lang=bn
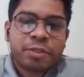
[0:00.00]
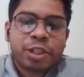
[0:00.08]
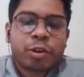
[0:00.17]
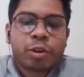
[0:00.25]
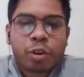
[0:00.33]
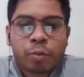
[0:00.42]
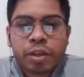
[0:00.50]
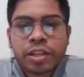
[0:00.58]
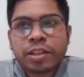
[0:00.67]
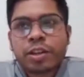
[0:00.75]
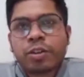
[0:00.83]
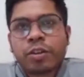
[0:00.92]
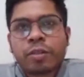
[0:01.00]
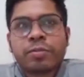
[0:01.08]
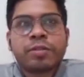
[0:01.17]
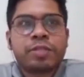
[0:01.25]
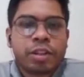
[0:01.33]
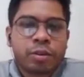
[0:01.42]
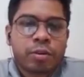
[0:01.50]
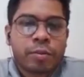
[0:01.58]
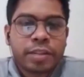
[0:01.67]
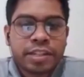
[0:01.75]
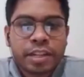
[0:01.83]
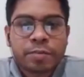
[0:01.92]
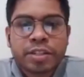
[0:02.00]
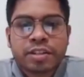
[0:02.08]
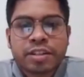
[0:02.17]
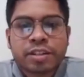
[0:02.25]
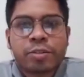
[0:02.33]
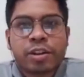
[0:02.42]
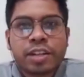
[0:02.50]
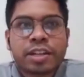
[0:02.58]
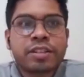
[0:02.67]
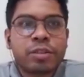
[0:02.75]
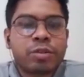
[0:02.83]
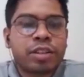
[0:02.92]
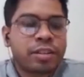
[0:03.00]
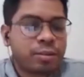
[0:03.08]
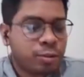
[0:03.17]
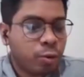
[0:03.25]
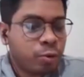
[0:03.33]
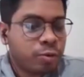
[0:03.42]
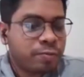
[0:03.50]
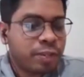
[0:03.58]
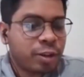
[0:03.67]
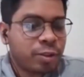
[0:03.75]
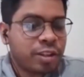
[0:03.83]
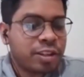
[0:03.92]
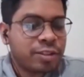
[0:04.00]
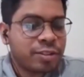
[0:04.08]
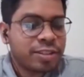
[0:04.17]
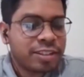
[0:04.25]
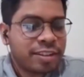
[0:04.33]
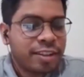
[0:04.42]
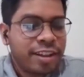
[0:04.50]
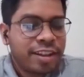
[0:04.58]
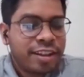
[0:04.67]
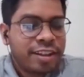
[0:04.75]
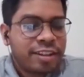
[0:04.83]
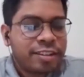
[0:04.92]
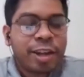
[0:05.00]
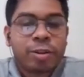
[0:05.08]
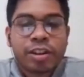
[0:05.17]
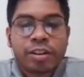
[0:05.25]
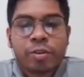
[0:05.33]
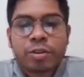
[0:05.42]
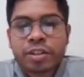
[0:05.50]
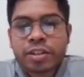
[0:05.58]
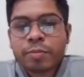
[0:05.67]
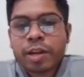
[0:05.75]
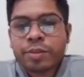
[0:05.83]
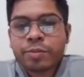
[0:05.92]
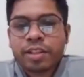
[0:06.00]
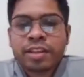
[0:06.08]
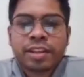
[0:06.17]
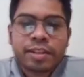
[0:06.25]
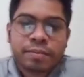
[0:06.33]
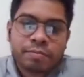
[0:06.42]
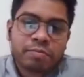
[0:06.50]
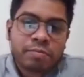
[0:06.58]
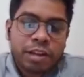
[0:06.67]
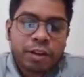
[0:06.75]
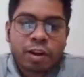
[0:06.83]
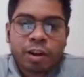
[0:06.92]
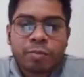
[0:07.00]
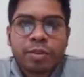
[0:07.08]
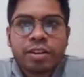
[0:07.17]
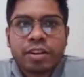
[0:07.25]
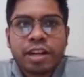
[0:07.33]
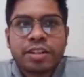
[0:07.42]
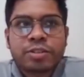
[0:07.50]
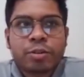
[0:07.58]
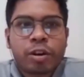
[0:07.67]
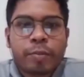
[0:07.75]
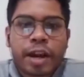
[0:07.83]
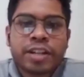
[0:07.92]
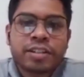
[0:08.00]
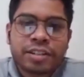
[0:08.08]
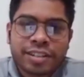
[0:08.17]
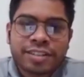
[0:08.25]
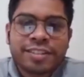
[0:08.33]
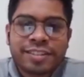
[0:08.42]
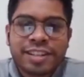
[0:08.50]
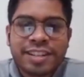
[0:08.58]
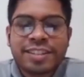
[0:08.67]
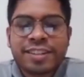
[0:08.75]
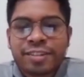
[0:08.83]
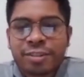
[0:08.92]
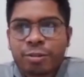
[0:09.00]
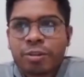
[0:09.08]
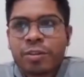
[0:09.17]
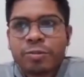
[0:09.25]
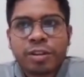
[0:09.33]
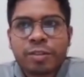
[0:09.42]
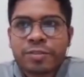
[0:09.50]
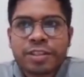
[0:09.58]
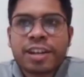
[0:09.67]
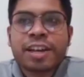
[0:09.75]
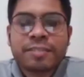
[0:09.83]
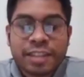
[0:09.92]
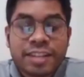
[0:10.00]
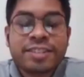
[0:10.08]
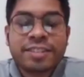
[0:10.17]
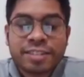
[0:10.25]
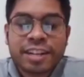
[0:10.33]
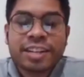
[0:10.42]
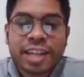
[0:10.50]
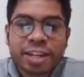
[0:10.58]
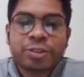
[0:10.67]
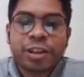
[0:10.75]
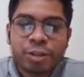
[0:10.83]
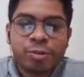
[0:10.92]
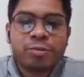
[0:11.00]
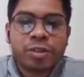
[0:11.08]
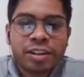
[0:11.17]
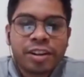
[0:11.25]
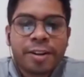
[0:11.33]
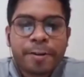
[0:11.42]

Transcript: যে কোনো টপিকে যে কোনো ভাবে যে কোনো ভাবে নিজেকে প্রেজেন্টেশন করা দ্যাটস এ গুড থিং তো তখন তার কথাটা ছিল যে তাহলে কনস্ট্রাকশন ম্যানেজমেন্ট থেকে এনভায়রনমেন্ট ইটস নট আ ব্যাড জার্নি ইজ ইট তো আমি বললাম যে না ইটস ইটস অ্যাকচুয়ালি এ গুড ওয়ান